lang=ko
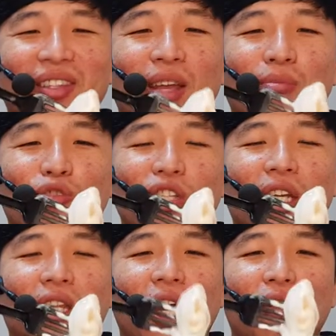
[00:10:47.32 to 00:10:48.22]
네,
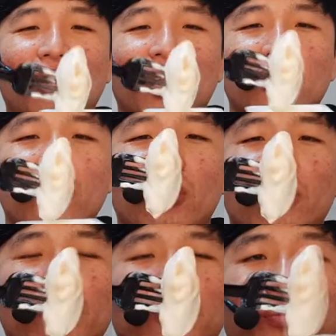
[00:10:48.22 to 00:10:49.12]
무식이 탈로
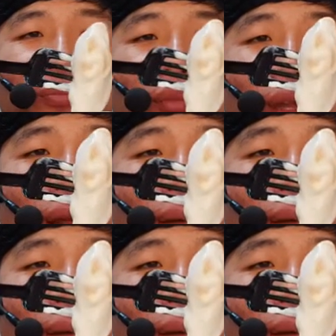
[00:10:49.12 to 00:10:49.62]
났죠. 도넛인 줄